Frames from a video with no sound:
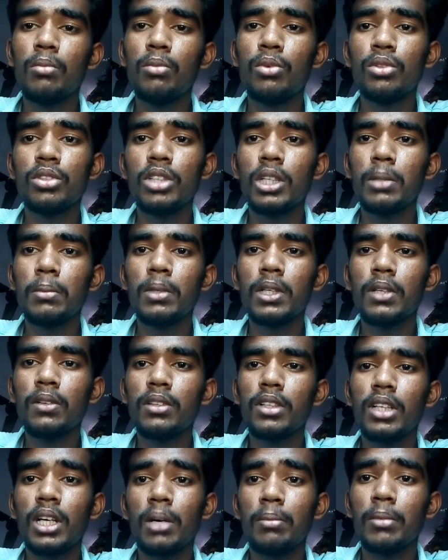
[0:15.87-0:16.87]
மூணு சென்டிமீட்டர்
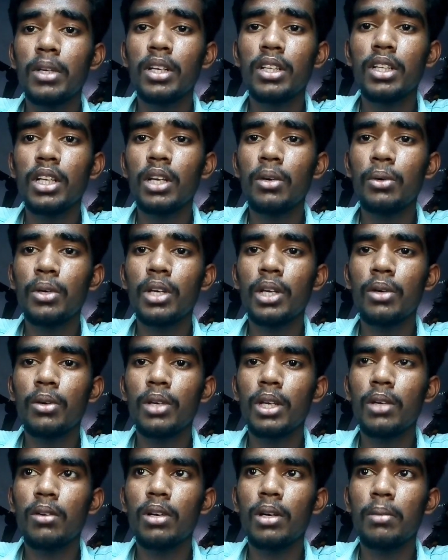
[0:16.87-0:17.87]
வந்து கம்மியாக இருந்தாலே ஓகே
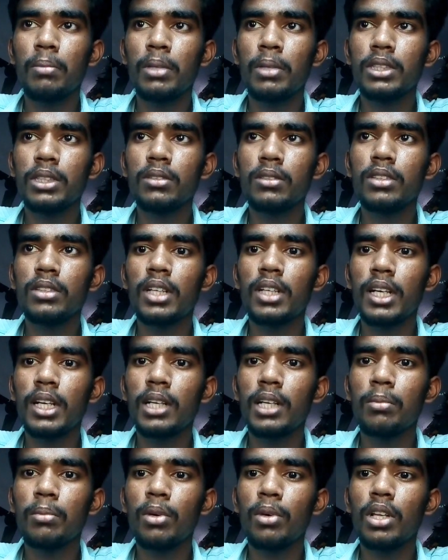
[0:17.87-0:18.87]
ஓகேவா ஃபஸ்ட்டு வந்து கண்ணாடி
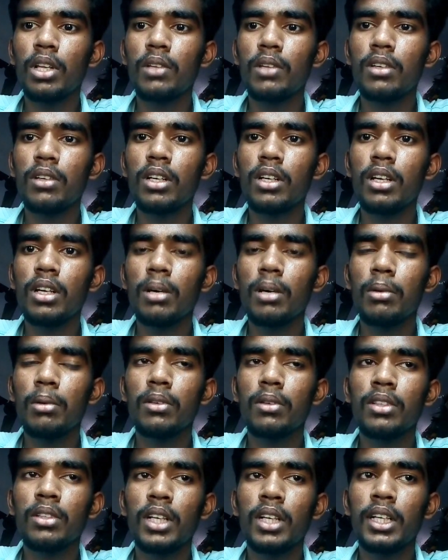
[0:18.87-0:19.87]
போடாதவங்க அப்புறம்
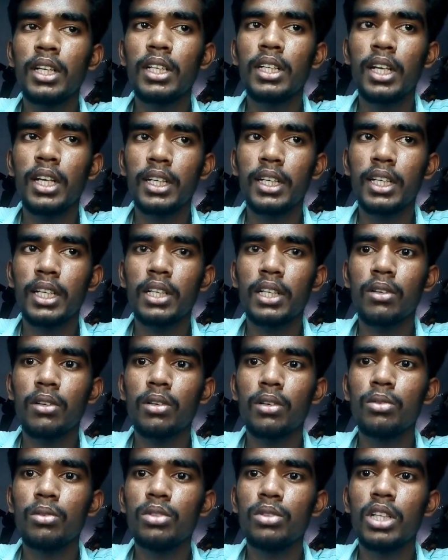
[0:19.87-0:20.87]
வந்து ஹைட் கரெக்டாக இருக்கிறவங்க
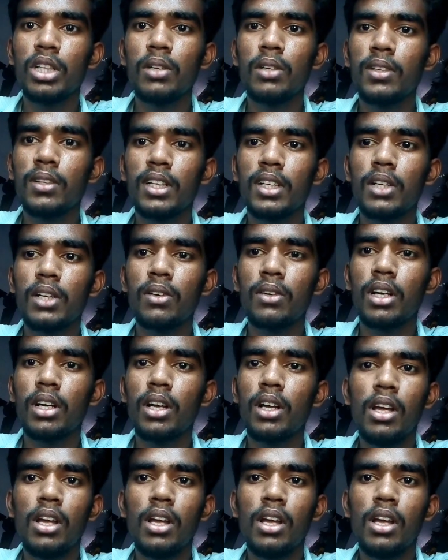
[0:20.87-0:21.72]
நூற்றி எழுபது இருக்கிறவங்க